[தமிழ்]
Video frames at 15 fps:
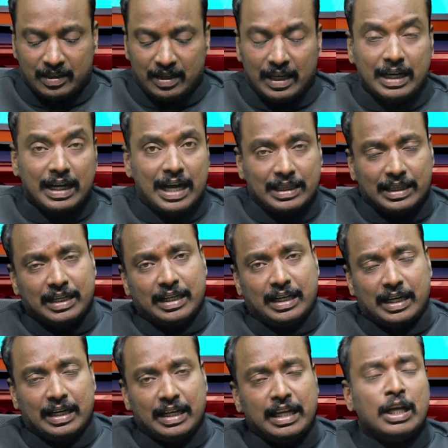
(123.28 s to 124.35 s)
காத்துக்கிட்டு
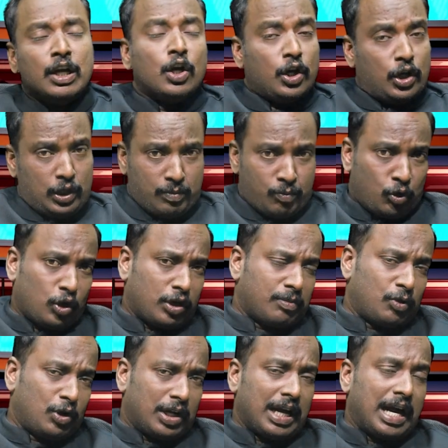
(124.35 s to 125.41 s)
இருக்கு இது முழுக்க
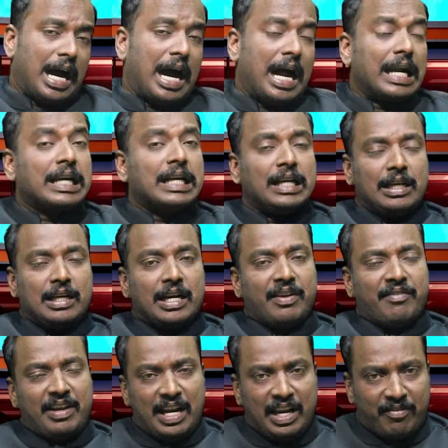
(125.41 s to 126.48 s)
முழுக்க ஆண்களுக்கான
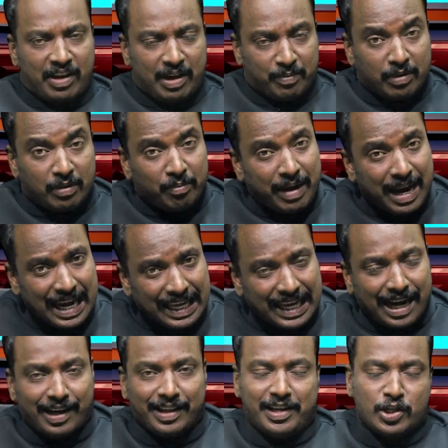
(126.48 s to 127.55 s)
வேலை வாய்ப்பு மேல்
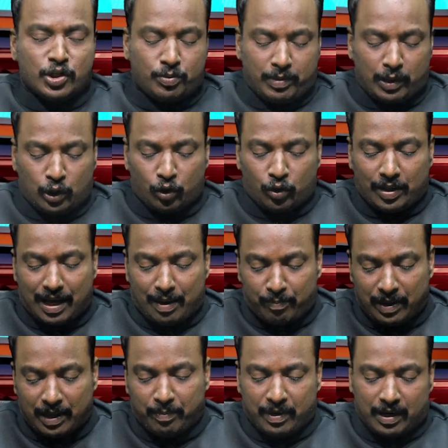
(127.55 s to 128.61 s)
கேண்டிடேட்ஸ் மட்டும்தான் அப்ளை
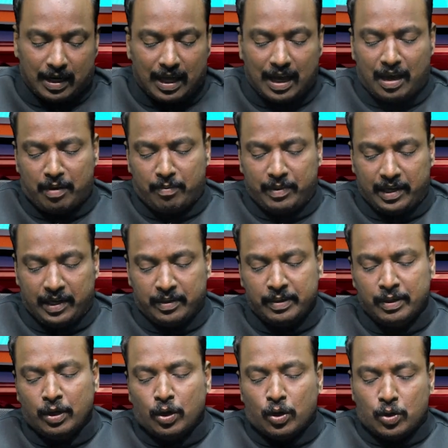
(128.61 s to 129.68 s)
பண்ணலாம் அப்படின்னு
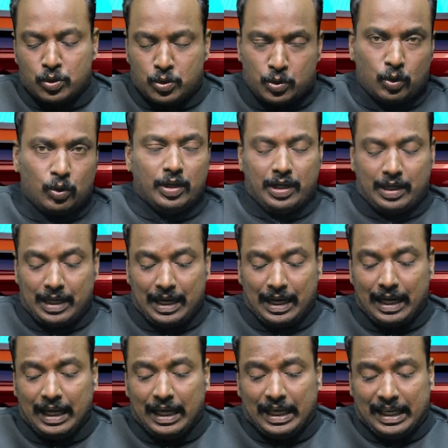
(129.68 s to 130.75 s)
சொல்லியிருக்காங்க
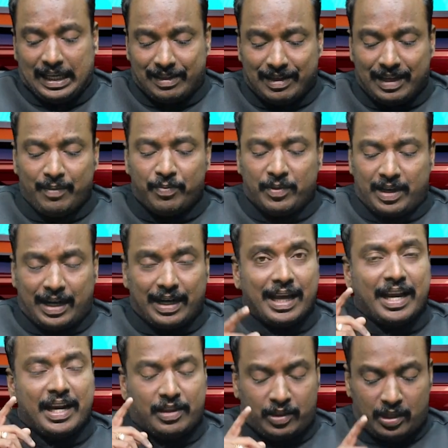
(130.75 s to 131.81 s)
இதில்
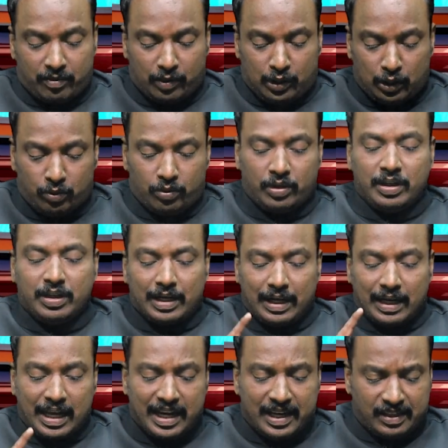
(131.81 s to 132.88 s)
ரெண்டாயிரத்தி இருபத்தி ஒன்று
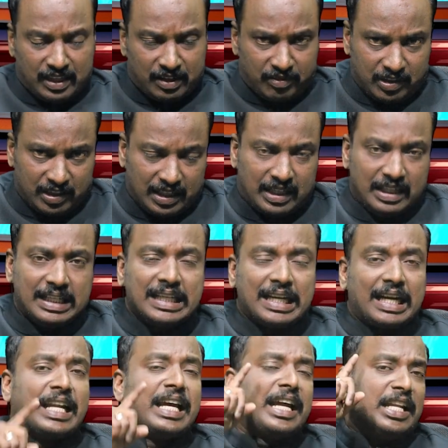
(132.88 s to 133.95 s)
ரெண்டாயிரத்தி இருபத்தி ரெண்டு
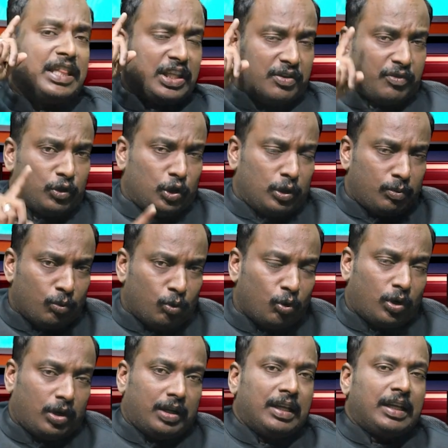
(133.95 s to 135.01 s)
ரெண்டாயிரத்தி இருபத்தி மூன்று
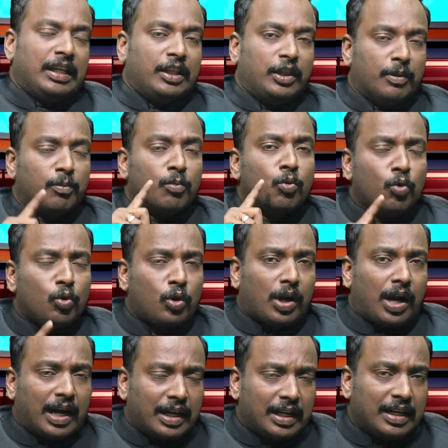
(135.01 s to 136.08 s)
இந்த மூன்று
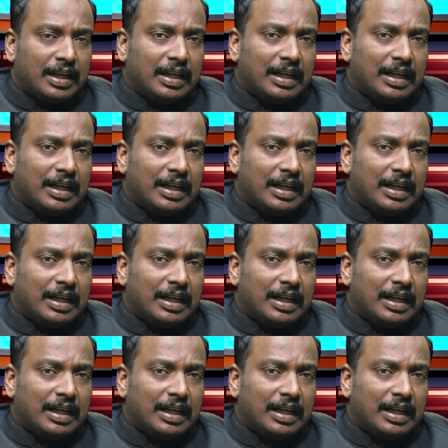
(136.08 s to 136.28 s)
ஆண்டுகளில்